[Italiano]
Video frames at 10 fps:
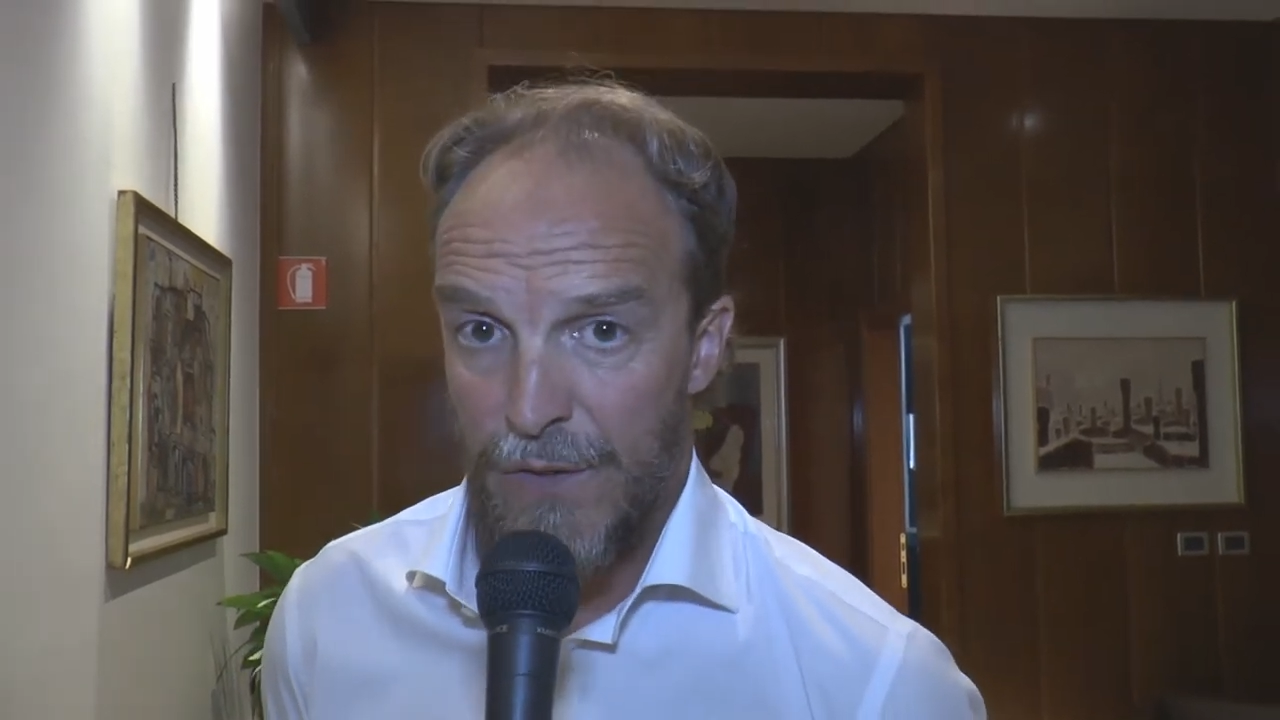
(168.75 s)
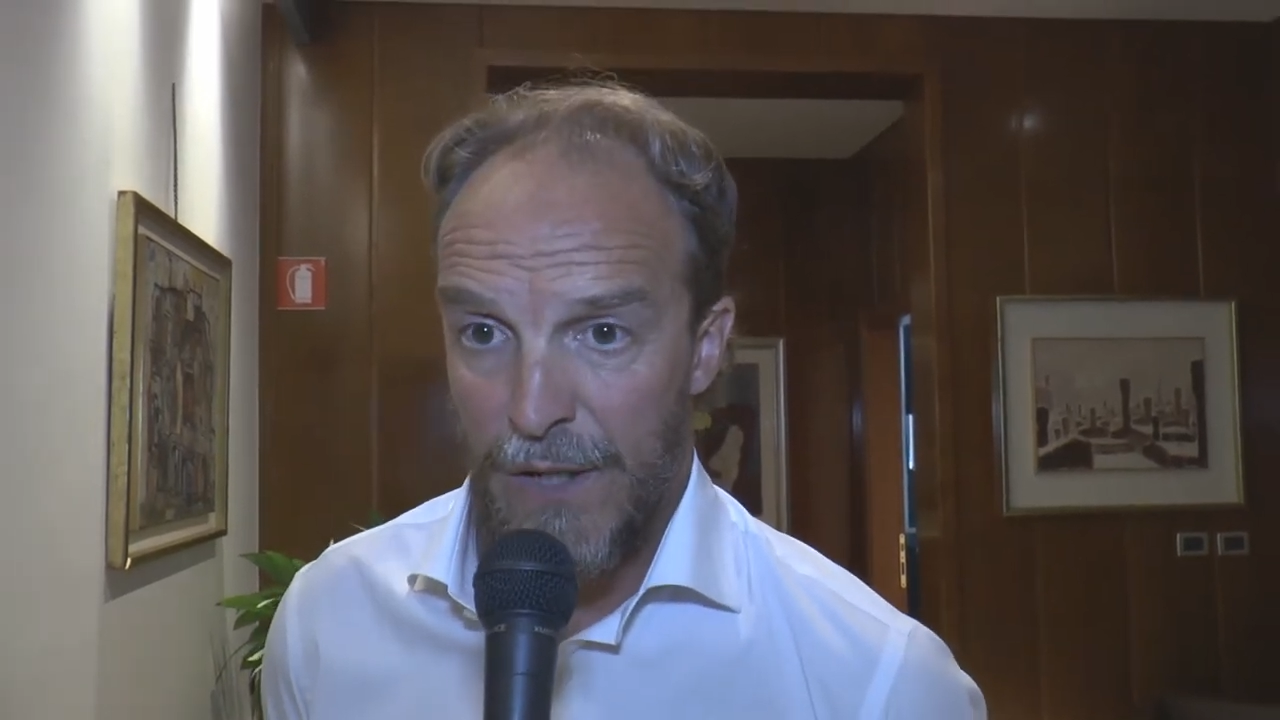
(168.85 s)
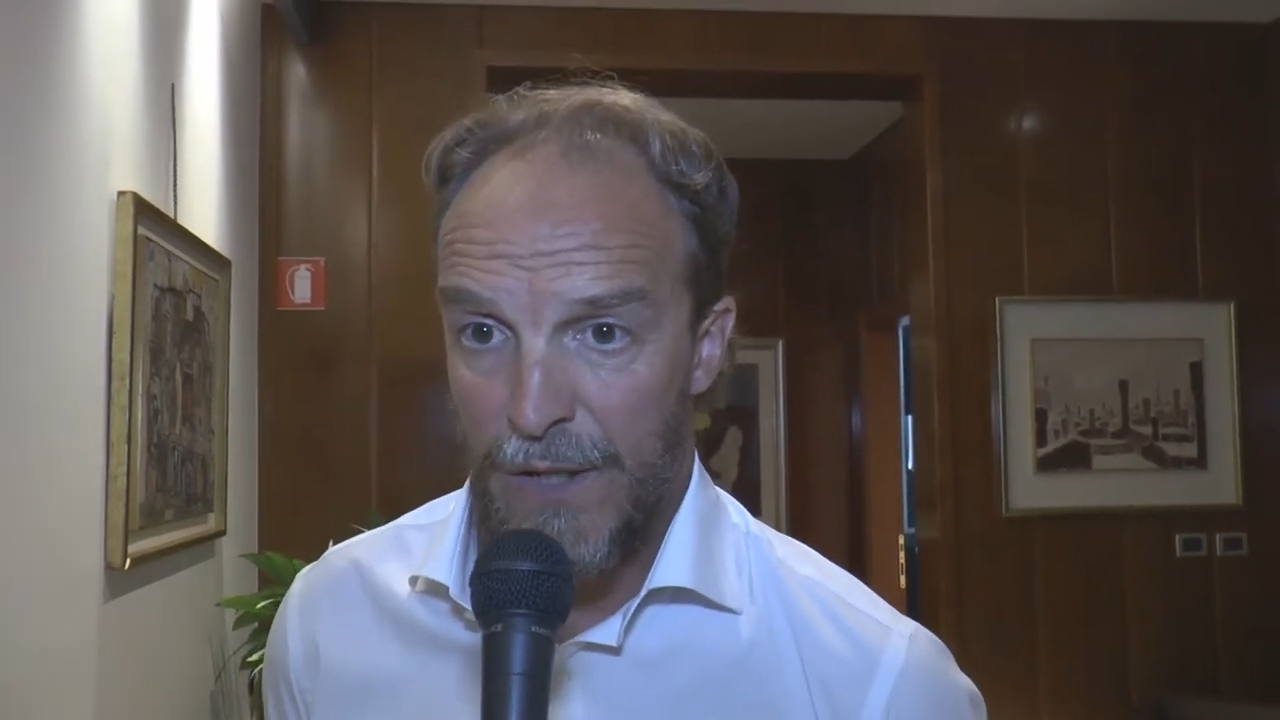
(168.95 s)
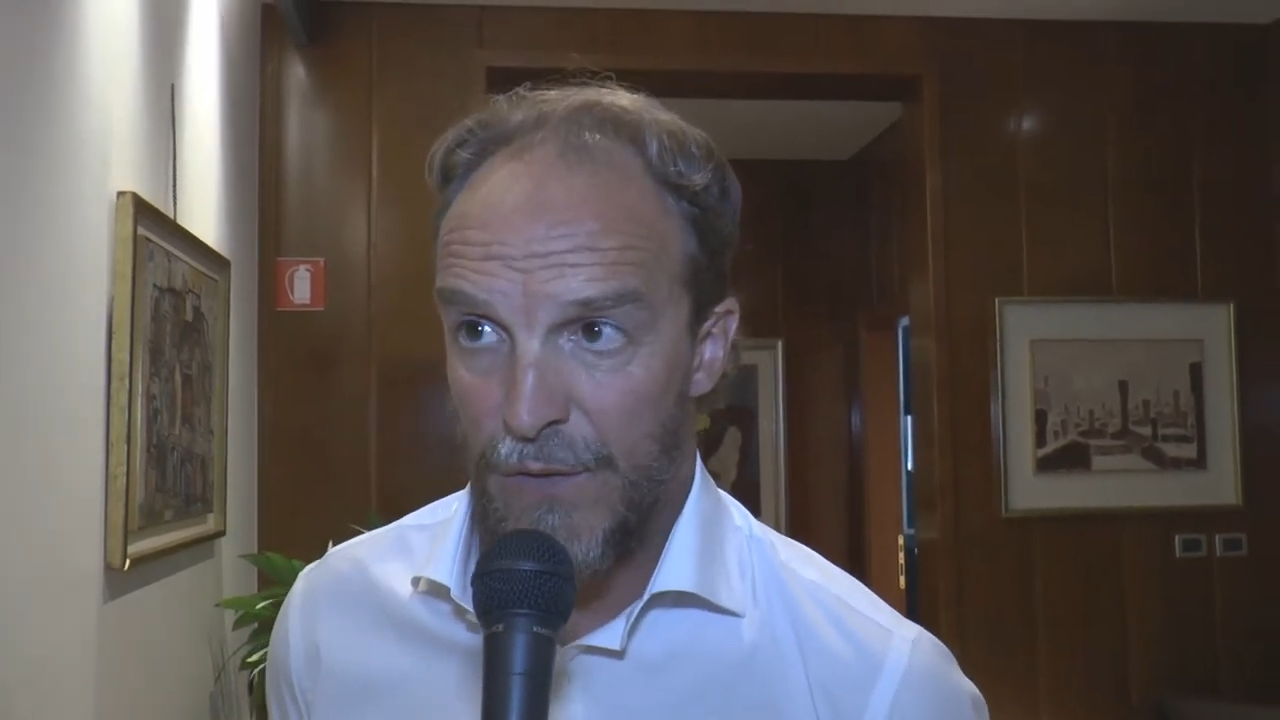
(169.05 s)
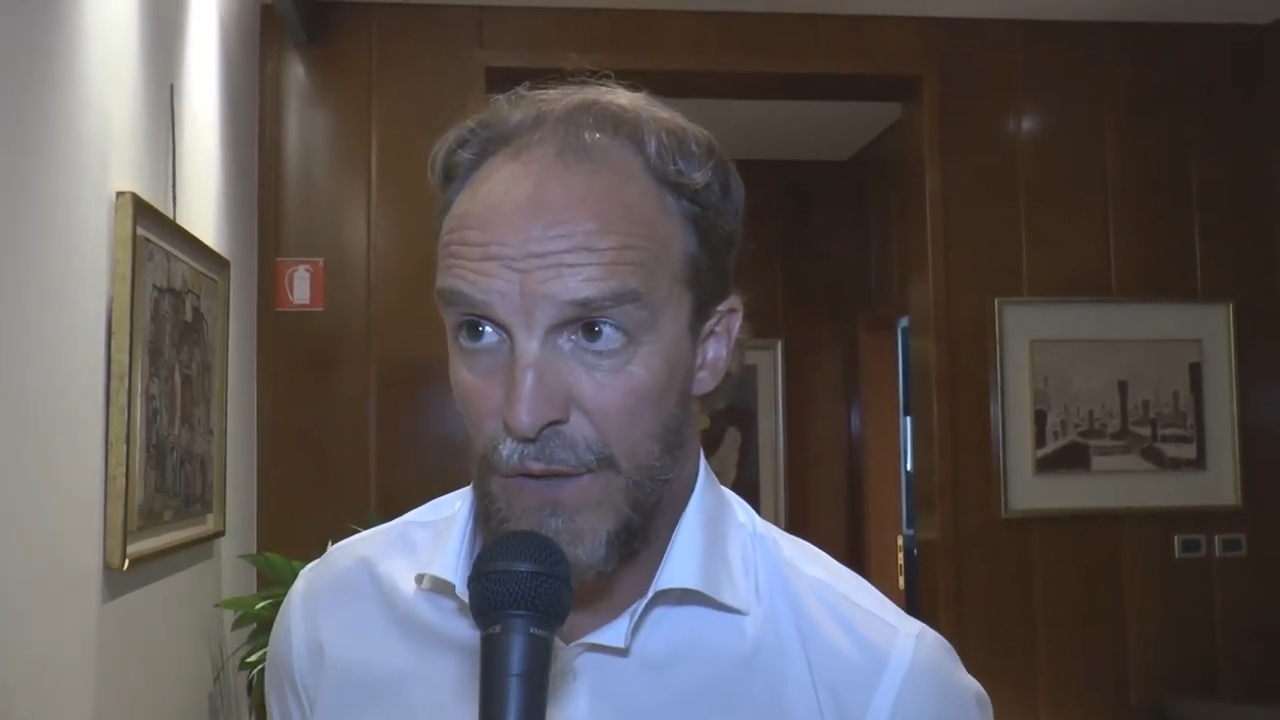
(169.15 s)

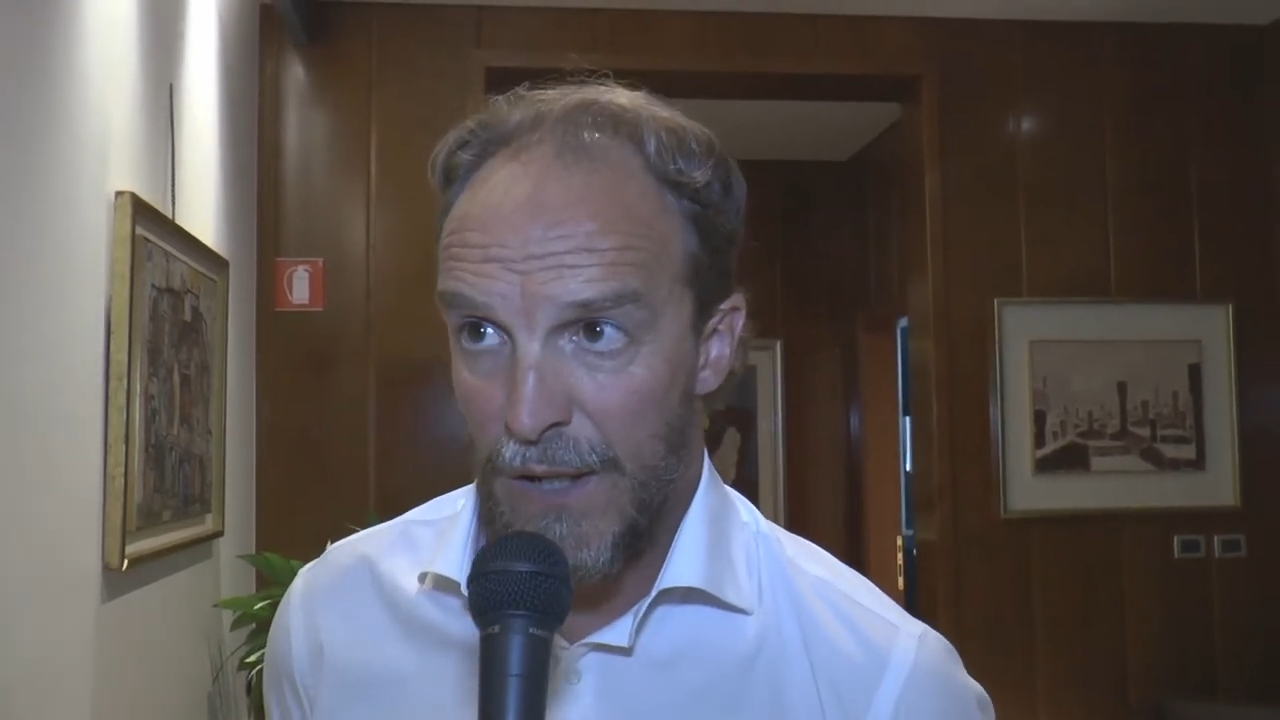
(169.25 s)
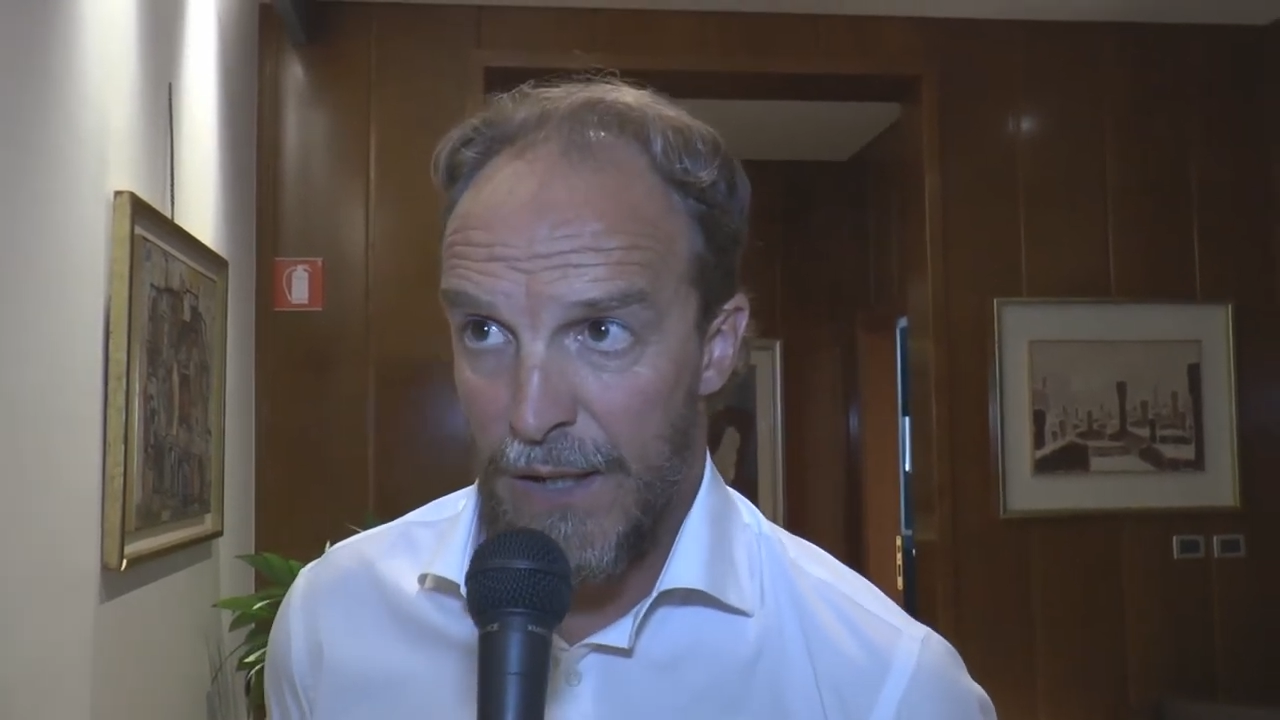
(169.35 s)
cioè è inutile